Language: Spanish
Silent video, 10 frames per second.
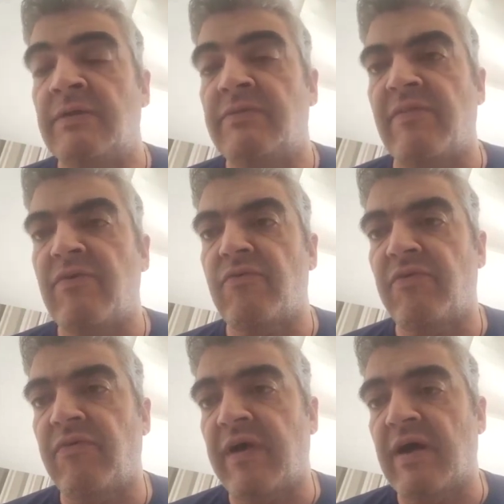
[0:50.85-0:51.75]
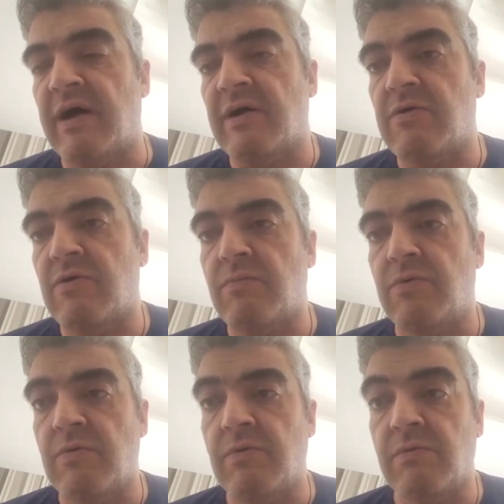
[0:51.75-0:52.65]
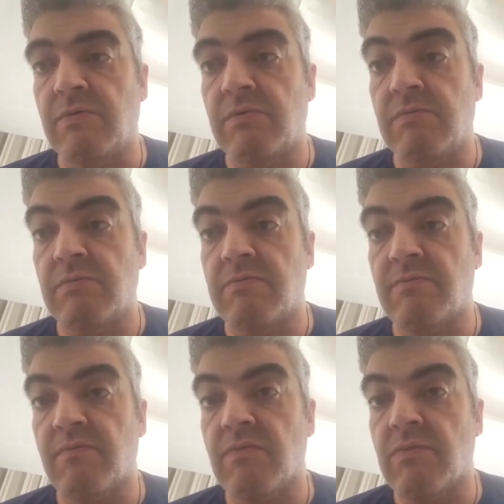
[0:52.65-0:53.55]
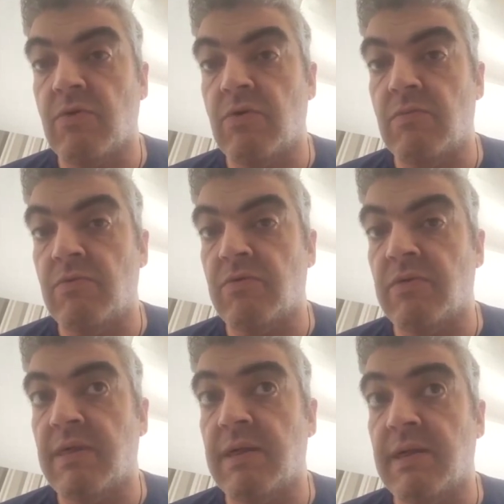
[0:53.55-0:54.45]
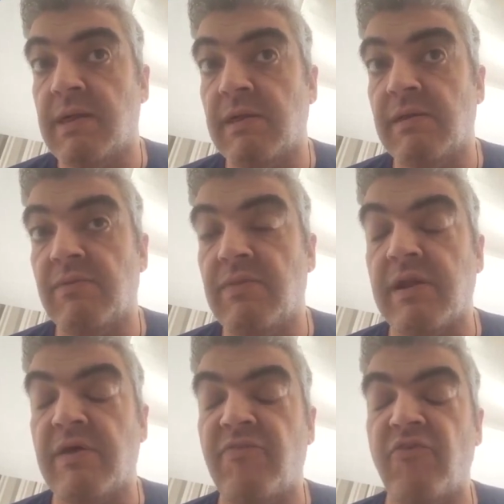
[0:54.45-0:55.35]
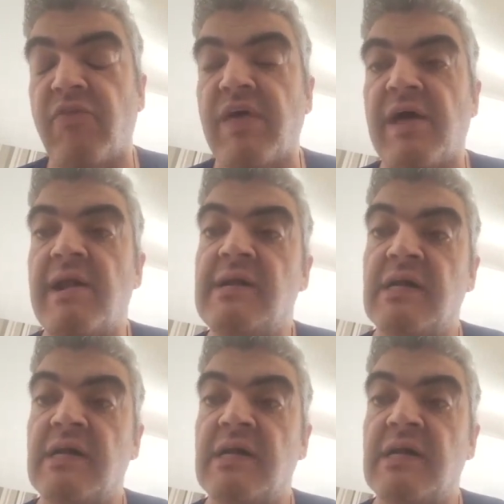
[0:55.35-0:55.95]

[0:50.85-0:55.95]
tanto física como, como de, de red social.